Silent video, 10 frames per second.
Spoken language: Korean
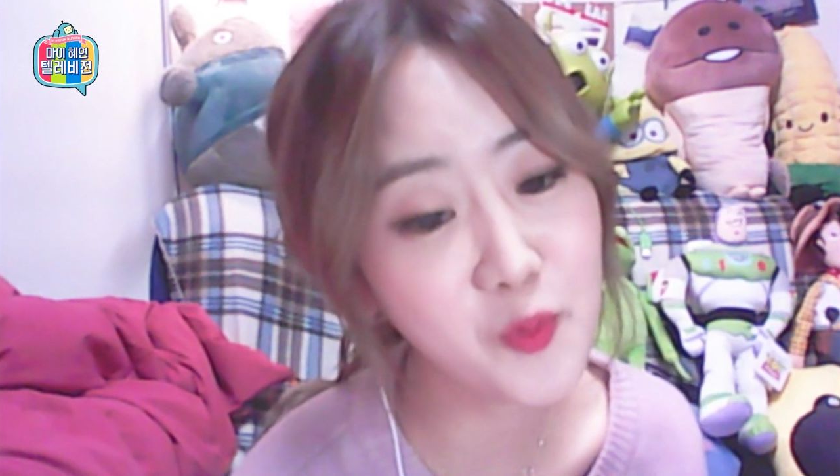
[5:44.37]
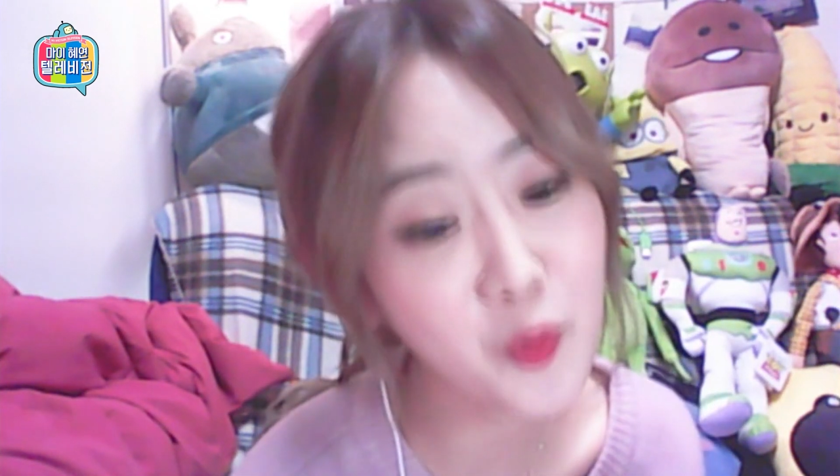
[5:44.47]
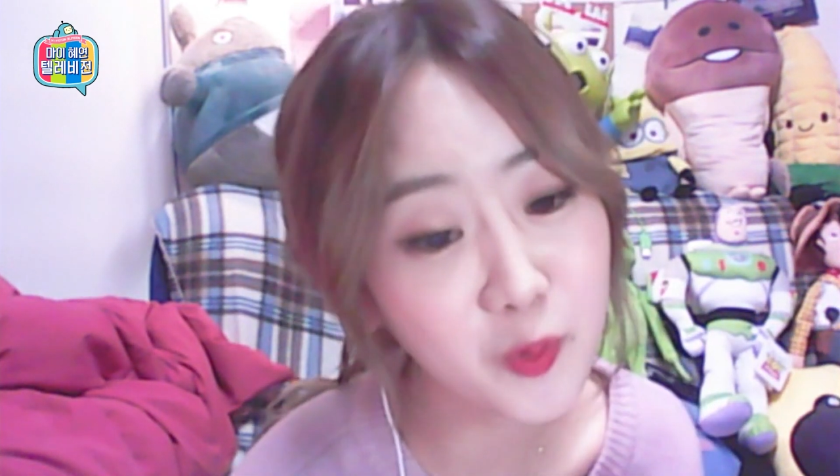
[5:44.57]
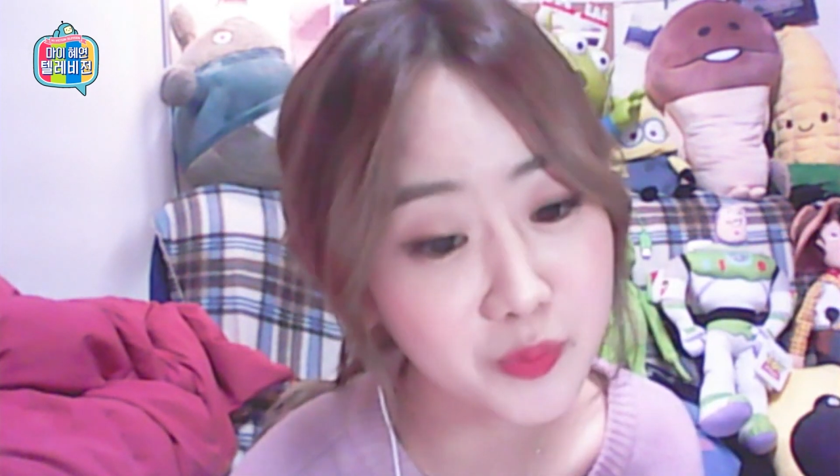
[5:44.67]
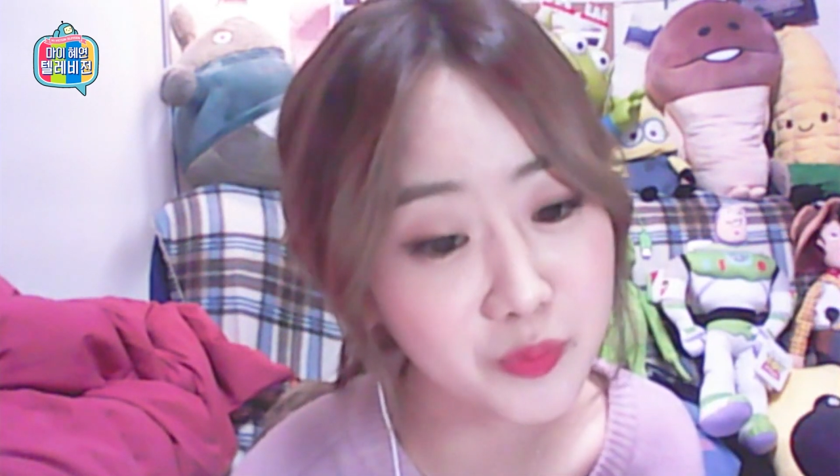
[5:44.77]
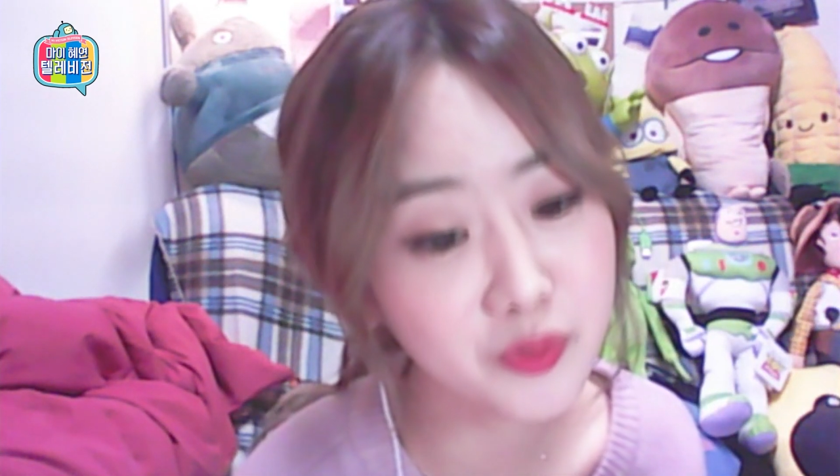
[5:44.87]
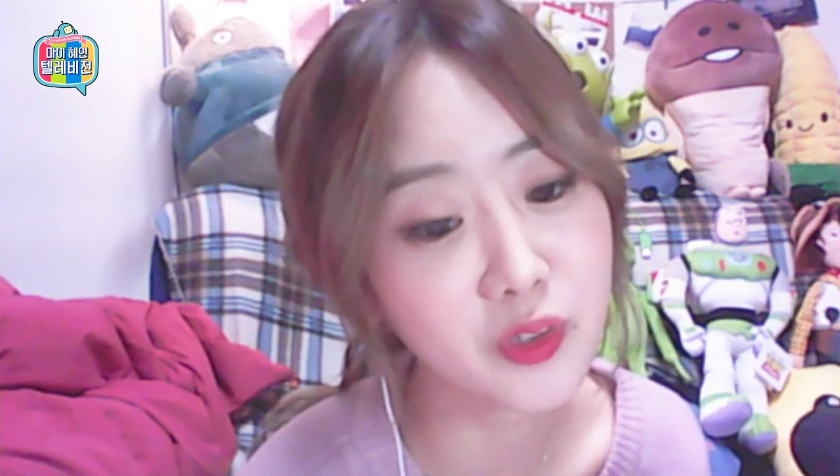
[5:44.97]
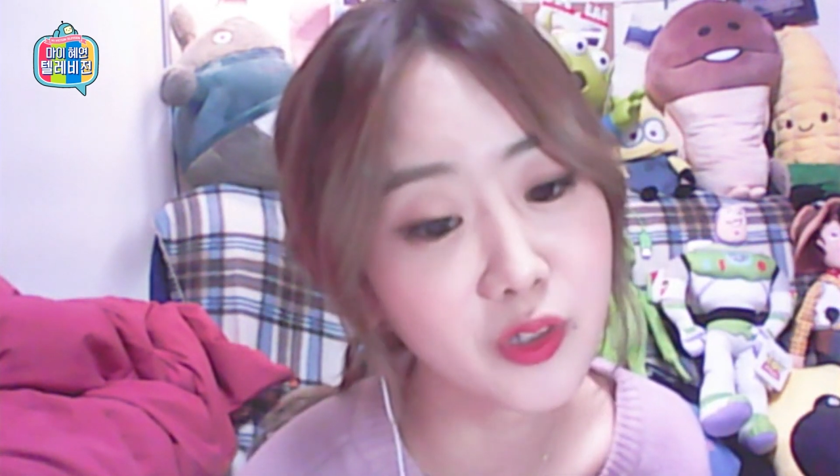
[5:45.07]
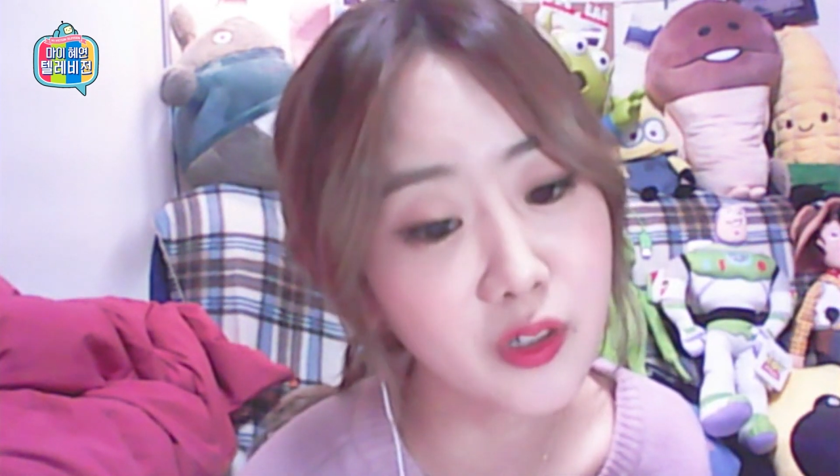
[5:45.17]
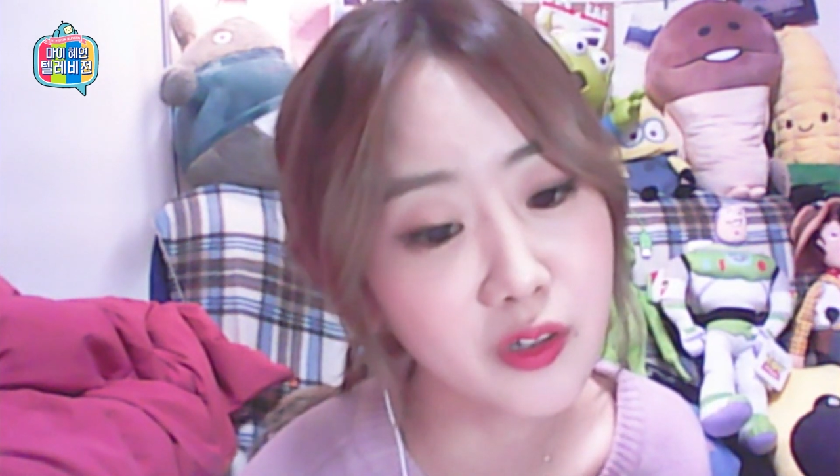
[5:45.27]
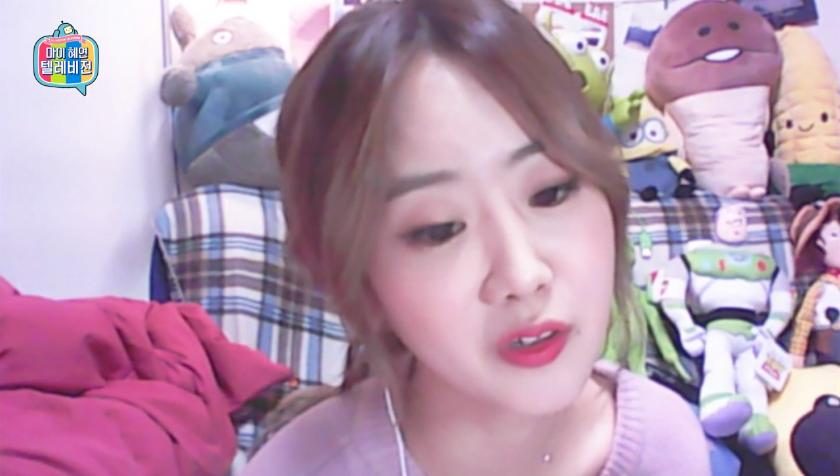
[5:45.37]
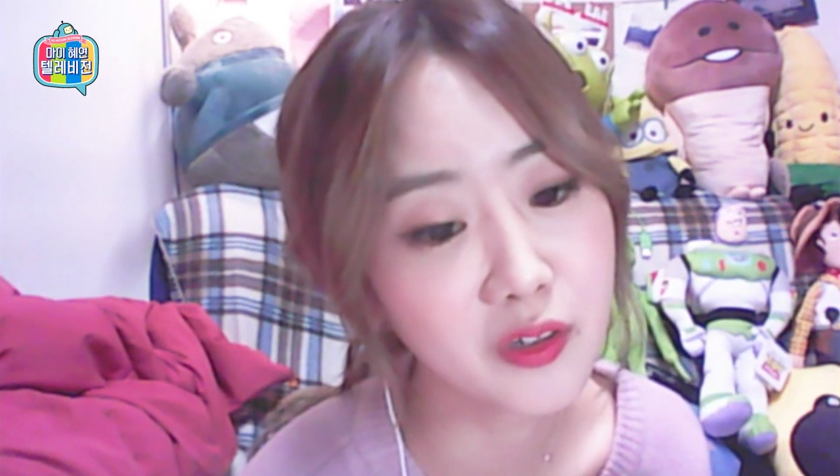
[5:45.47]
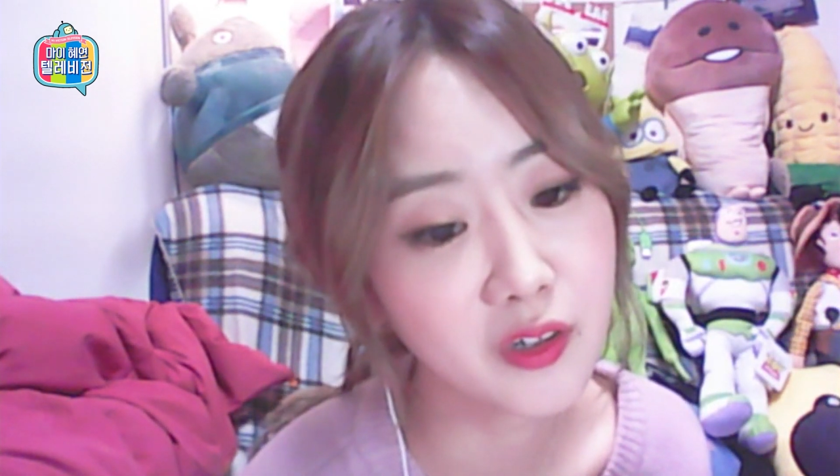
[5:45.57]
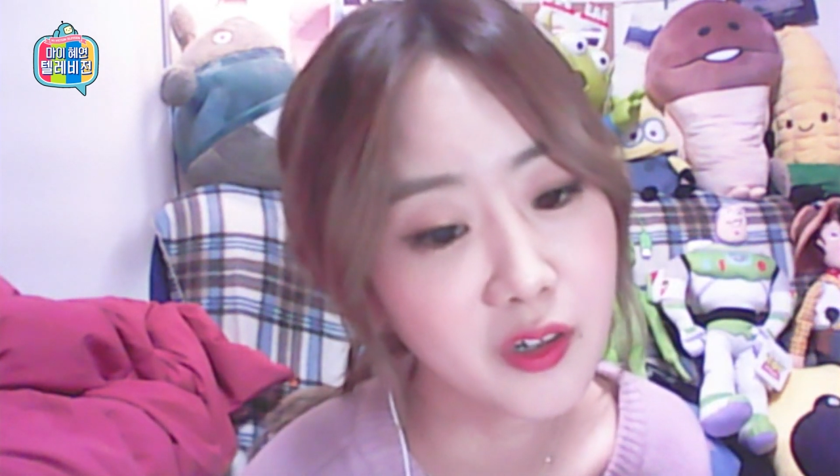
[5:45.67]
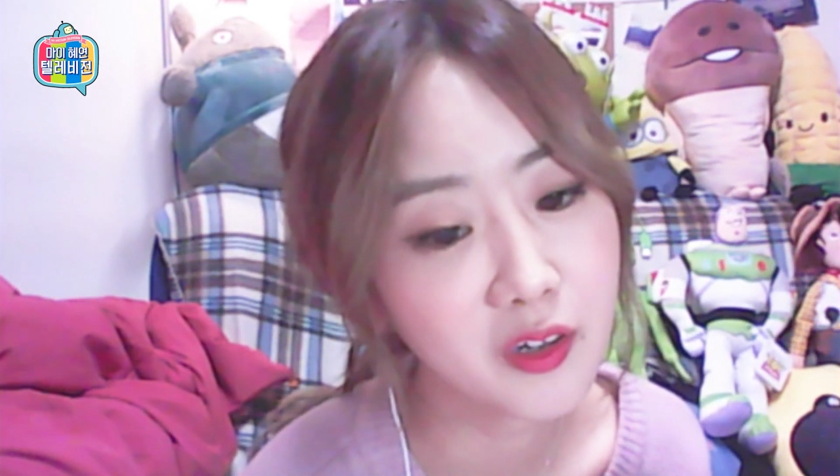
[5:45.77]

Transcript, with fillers: 먹고 싶은 거야